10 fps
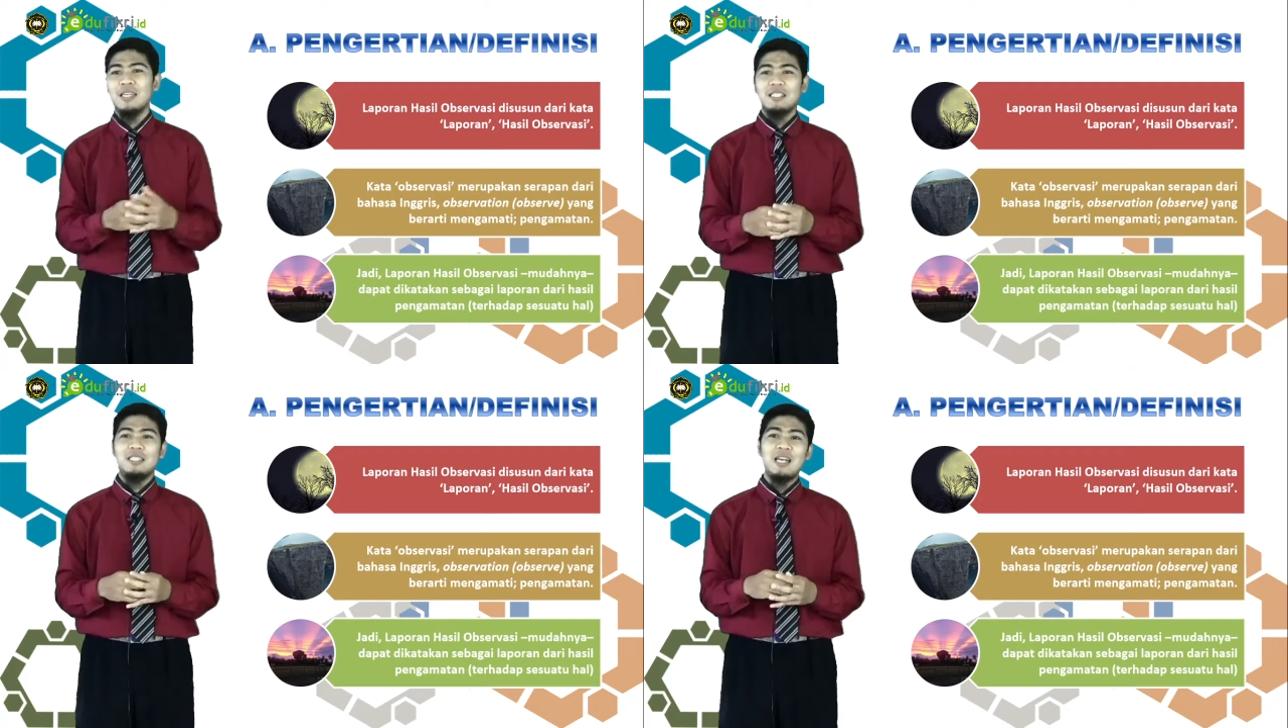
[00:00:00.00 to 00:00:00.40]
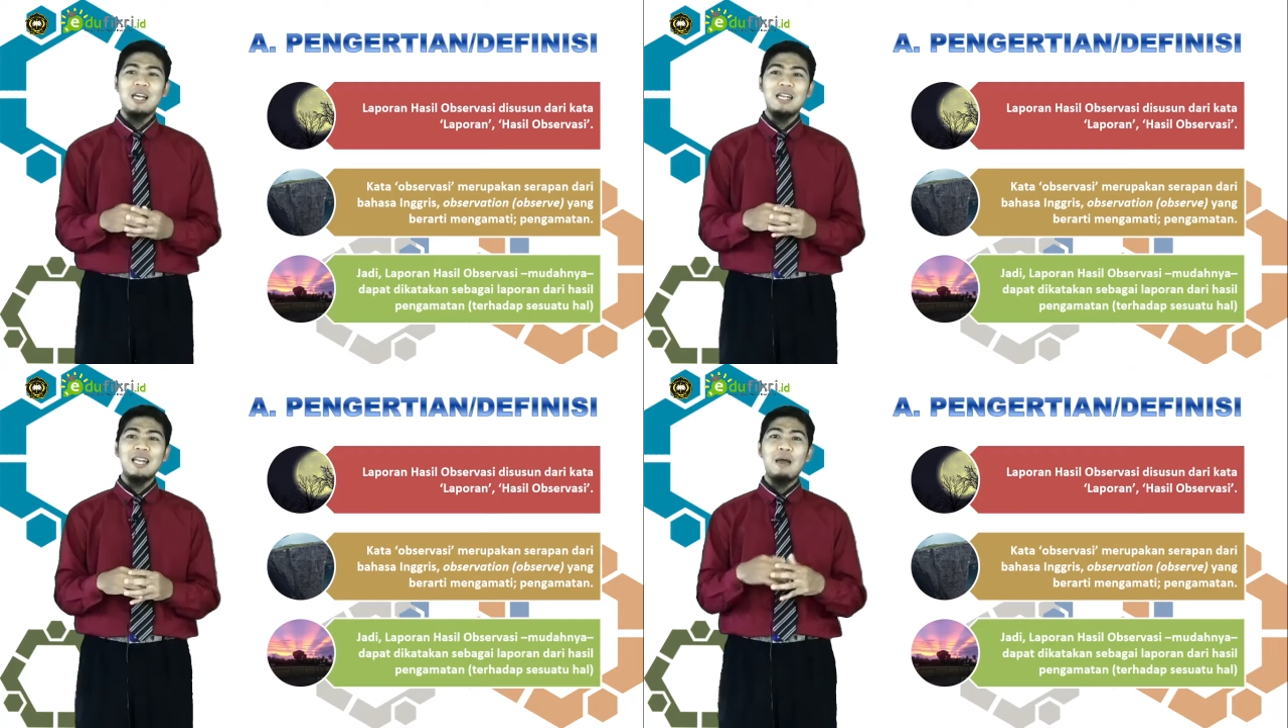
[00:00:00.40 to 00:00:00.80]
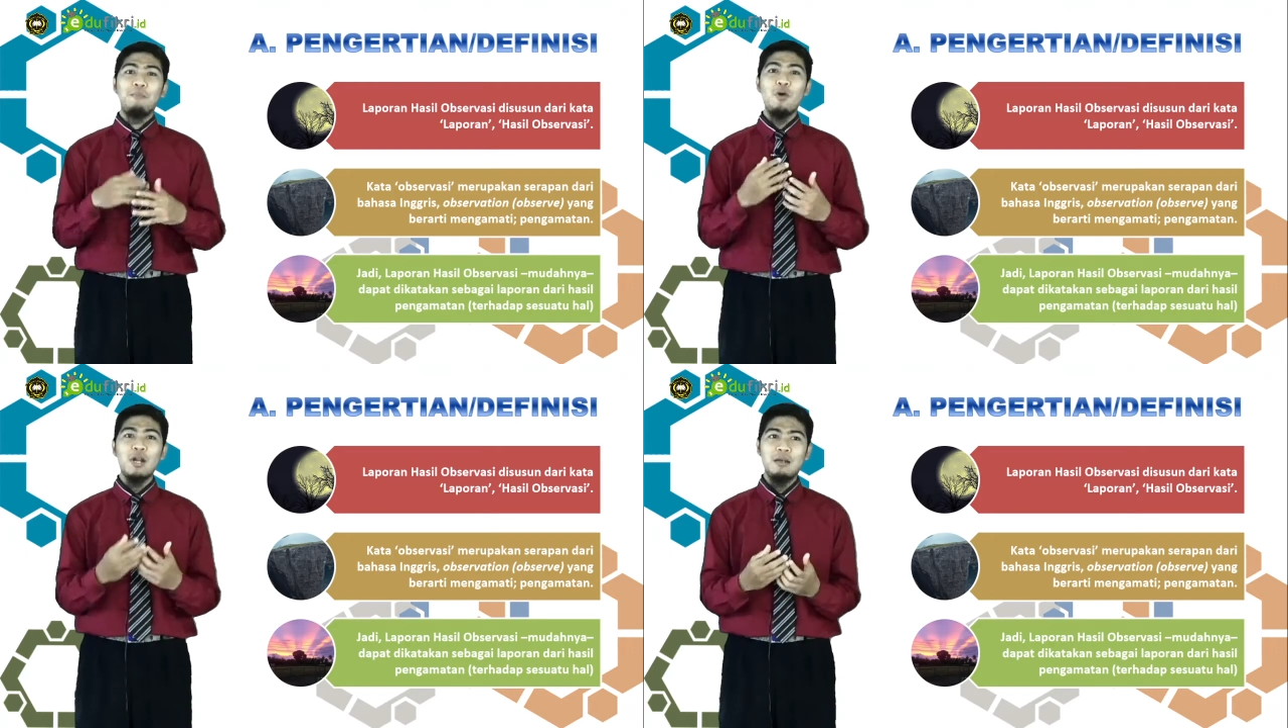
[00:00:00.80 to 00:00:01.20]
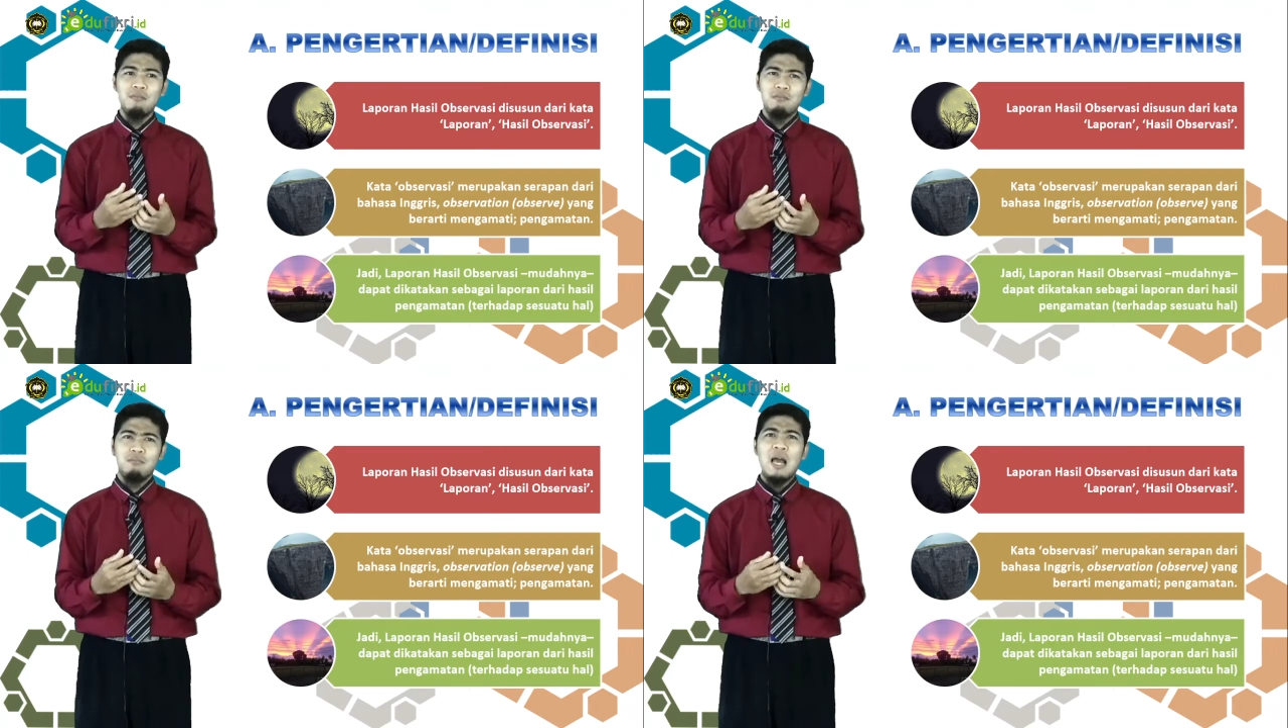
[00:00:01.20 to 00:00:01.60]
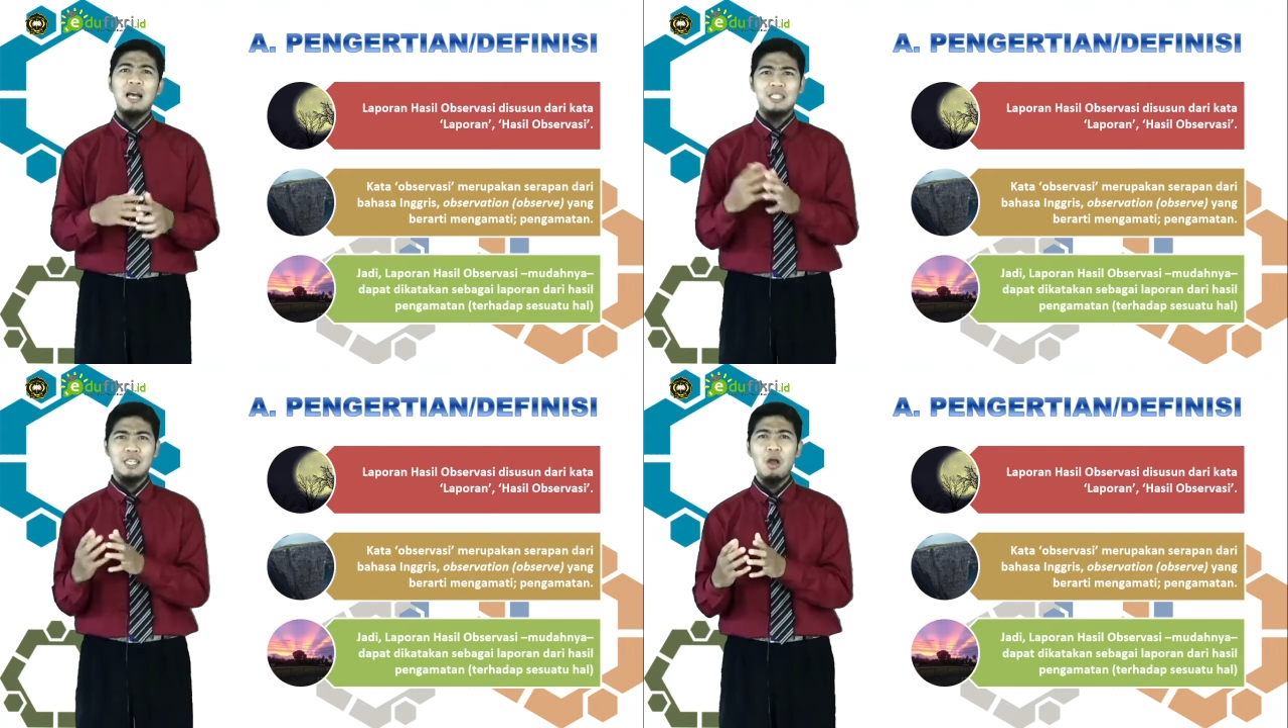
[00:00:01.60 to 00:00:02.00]
Sedangkan laporan
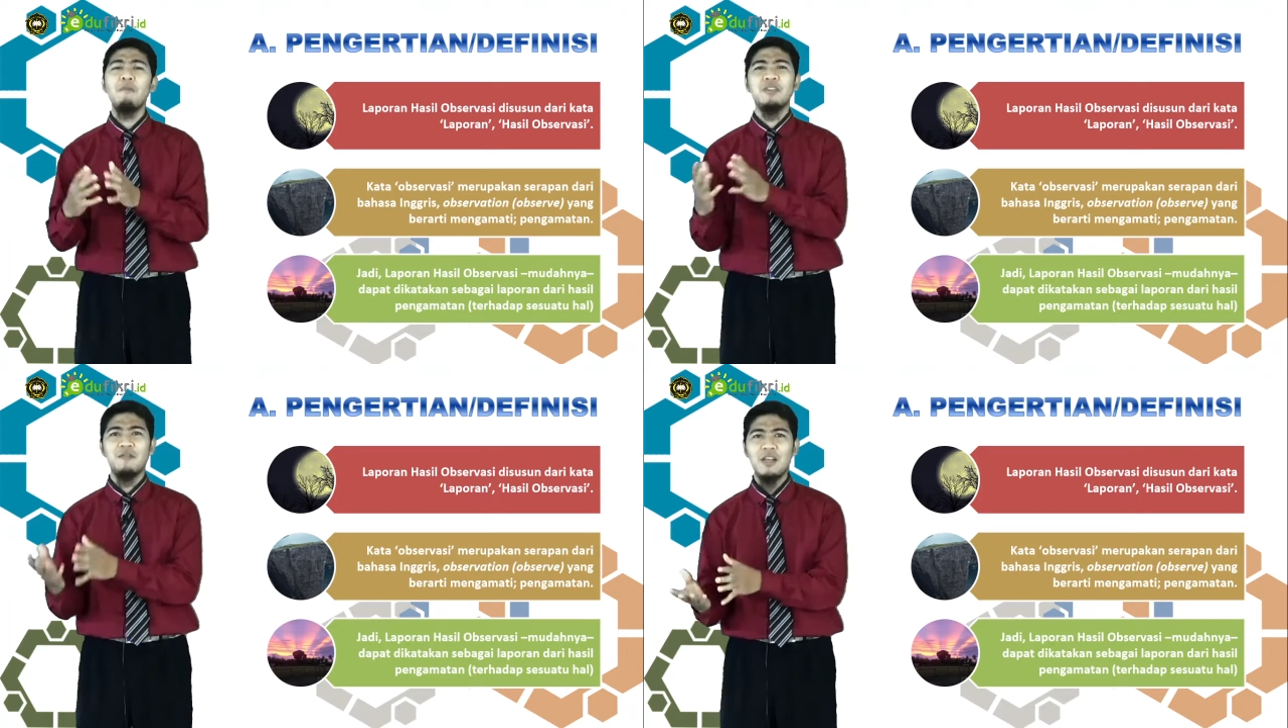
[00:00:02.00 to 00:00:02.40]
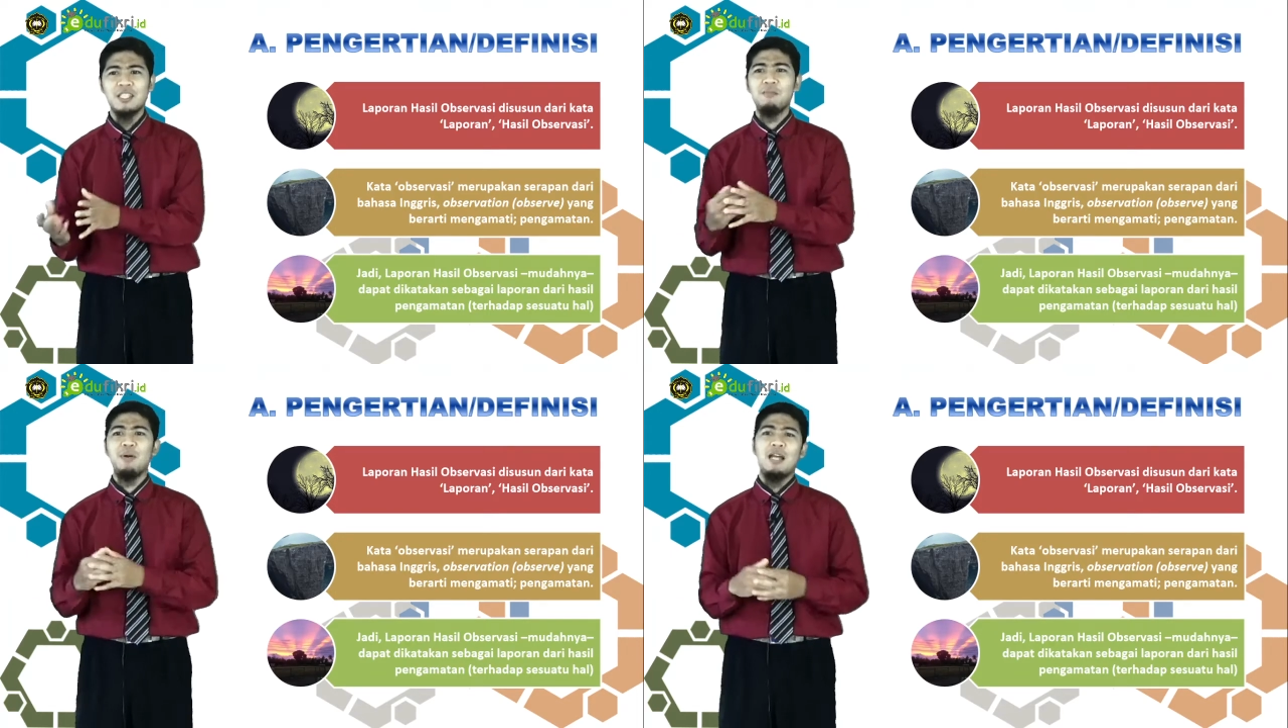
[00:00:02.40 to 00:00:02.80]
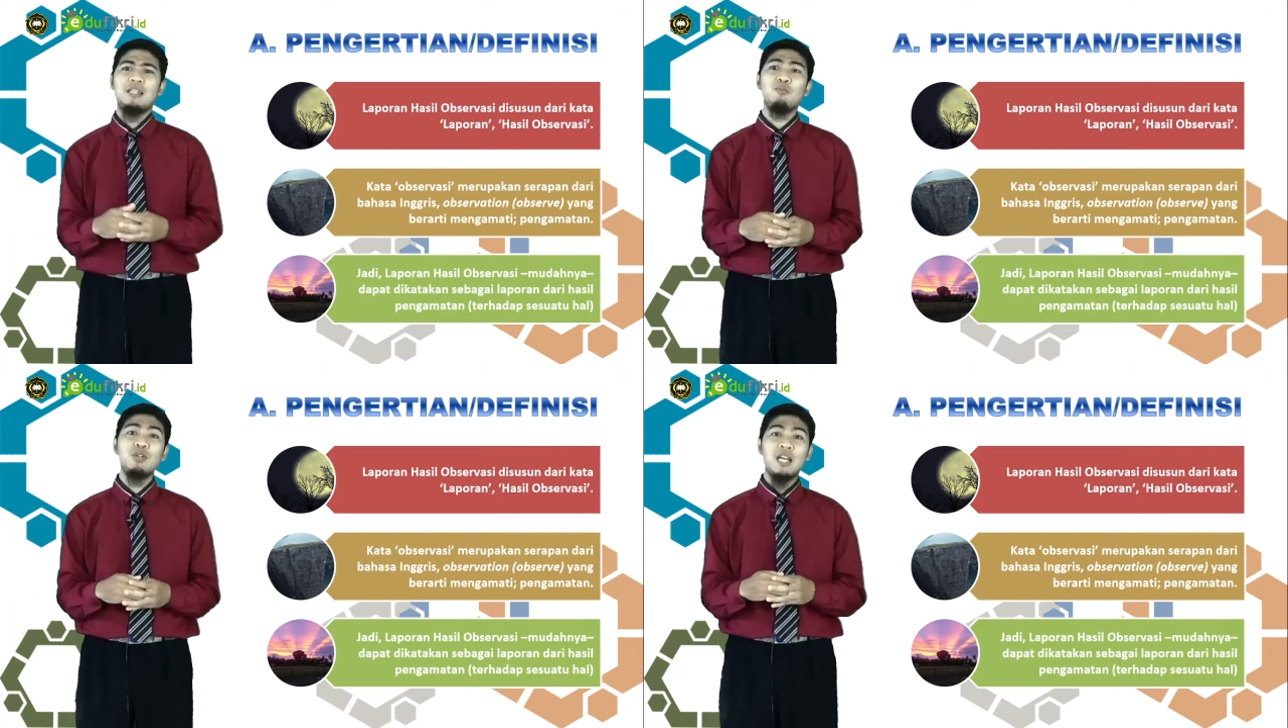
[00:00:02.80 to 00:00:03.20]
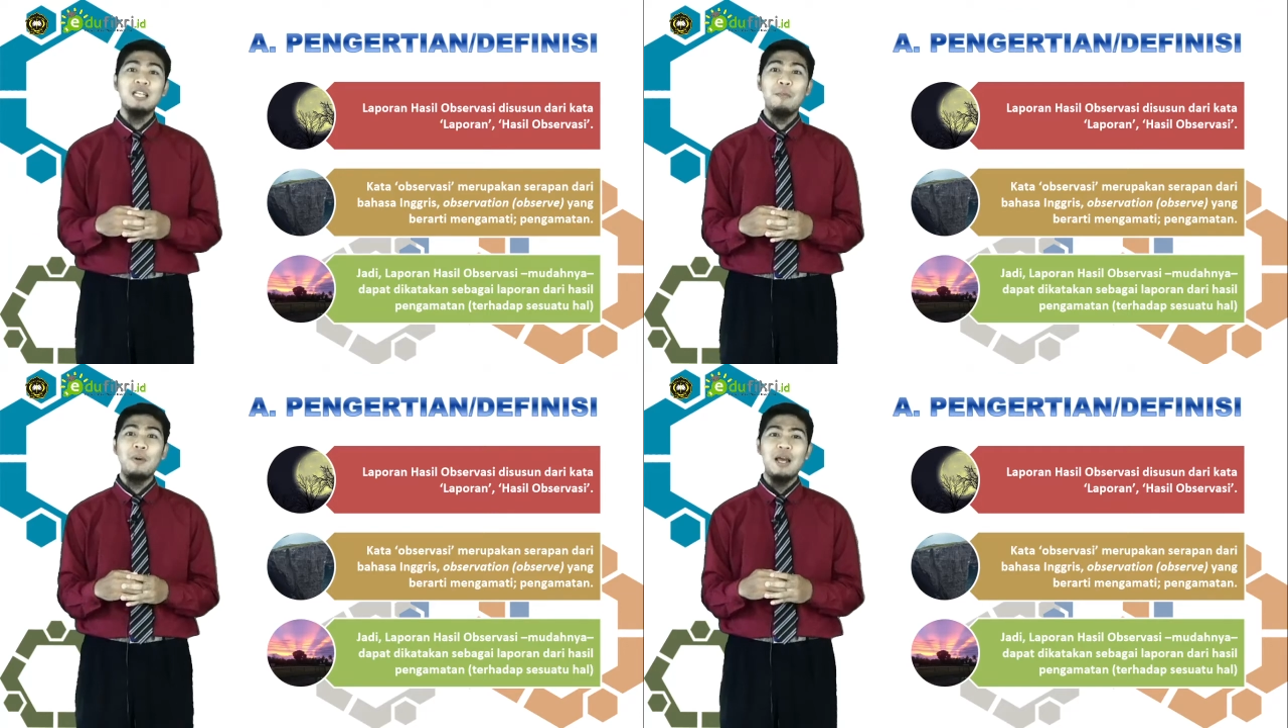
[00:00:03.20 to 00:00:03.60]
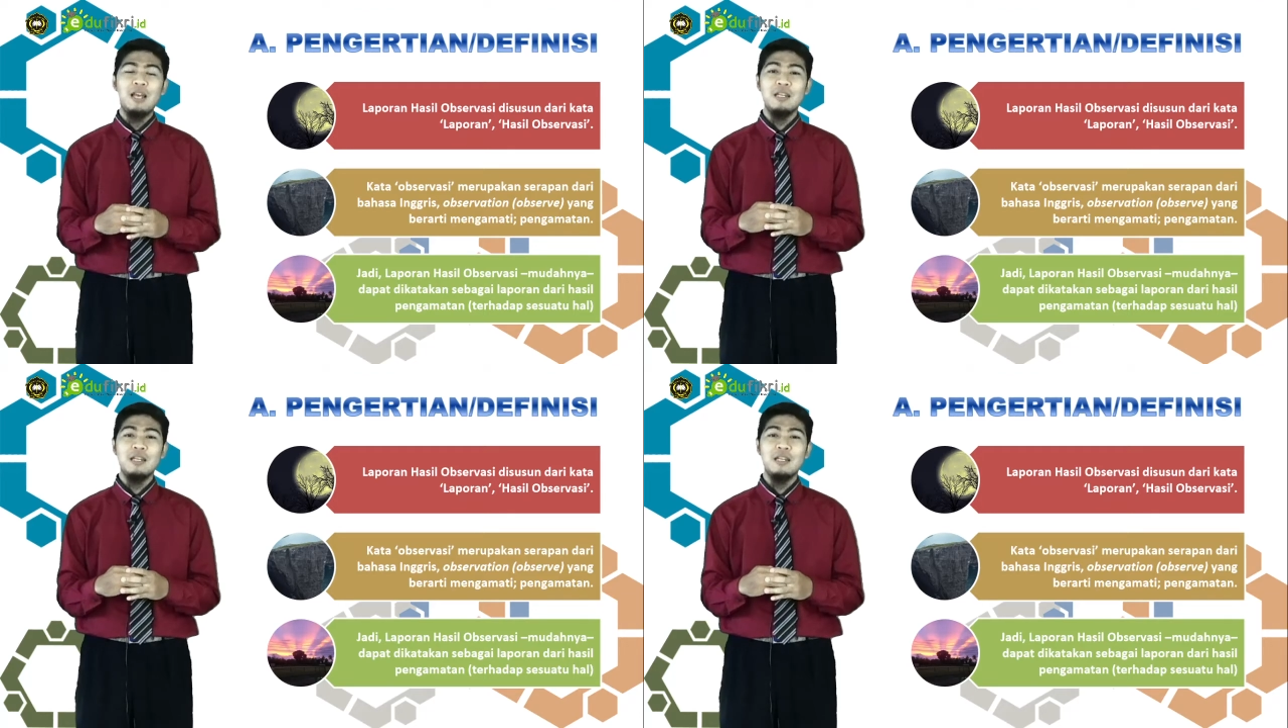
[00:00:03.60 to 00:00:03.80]
hasil observasi berarti mudahnya apalah?